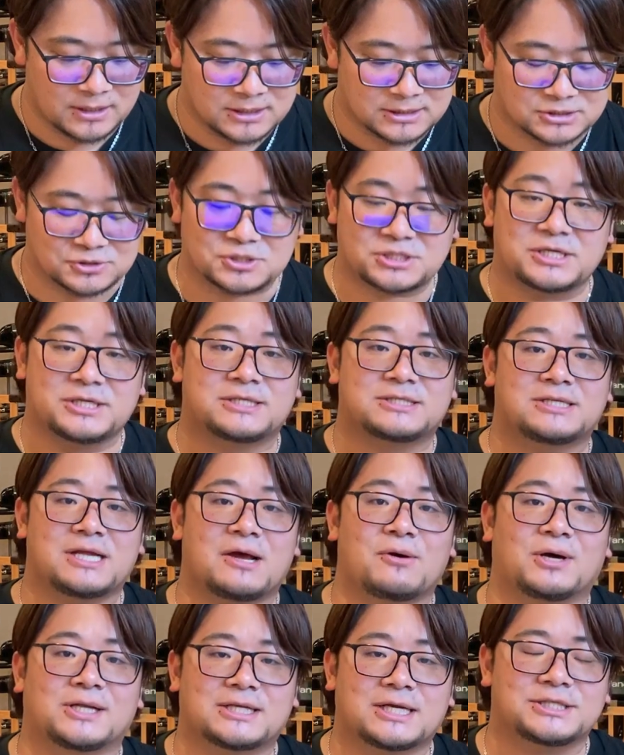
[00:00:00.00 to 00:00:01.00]
そしてです
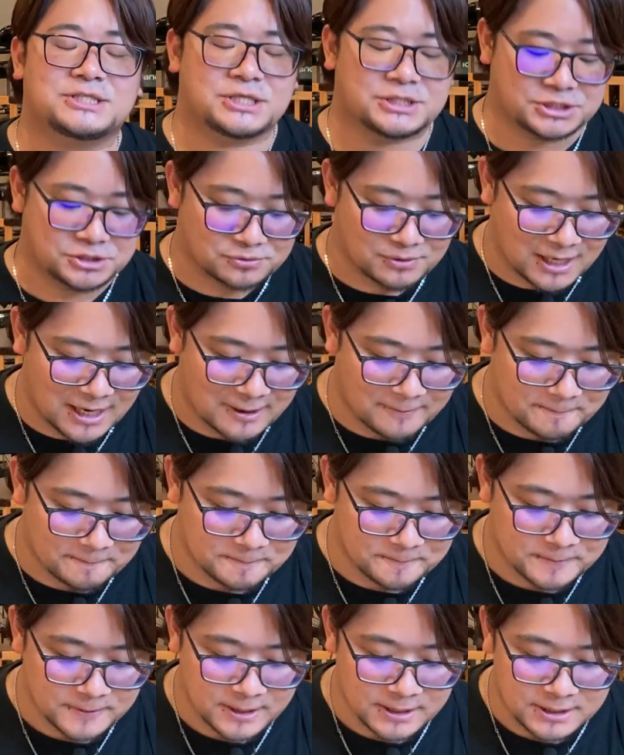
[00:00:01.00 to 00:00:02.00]
ね私たちは
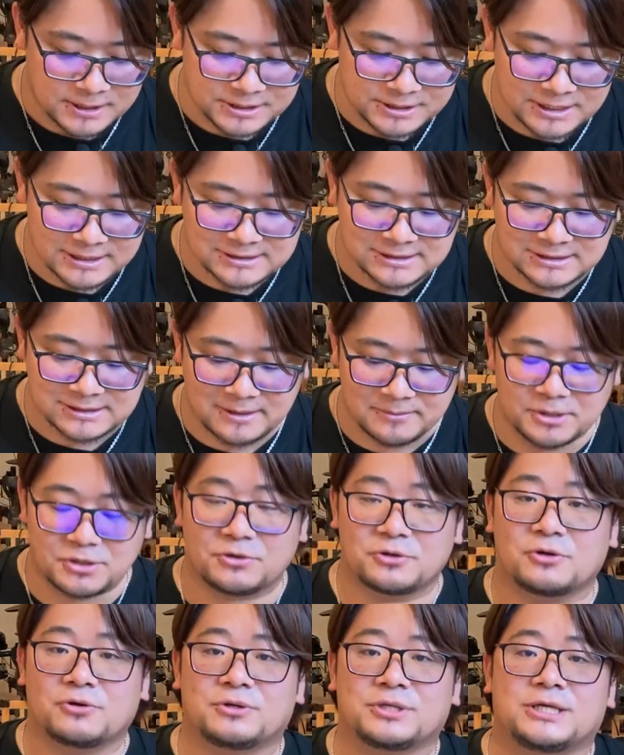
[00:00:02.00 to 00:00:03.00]
イエス様
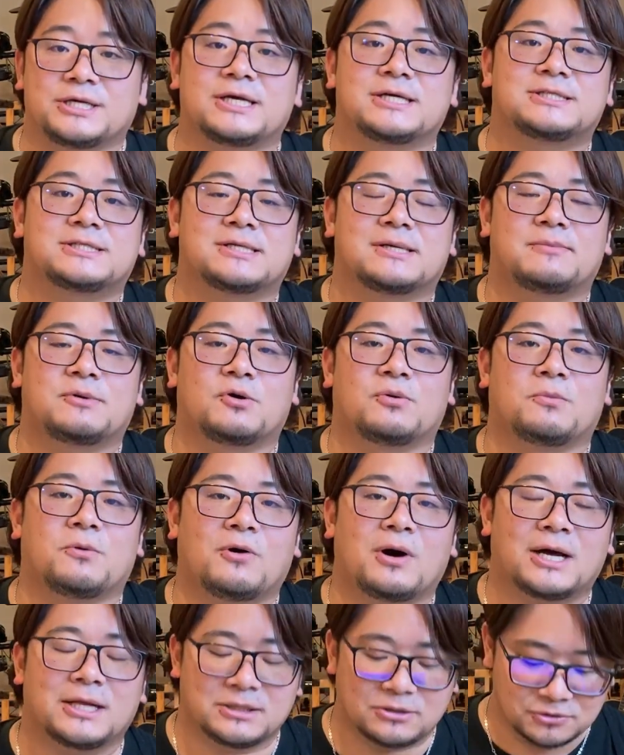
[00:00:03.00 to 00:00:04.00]
のようにイエス様を模
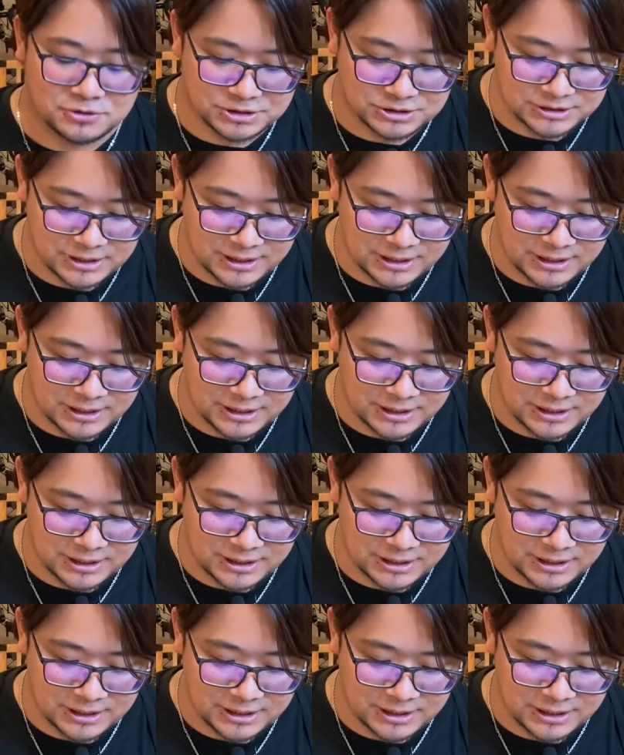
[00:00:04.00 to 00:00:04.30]
範とし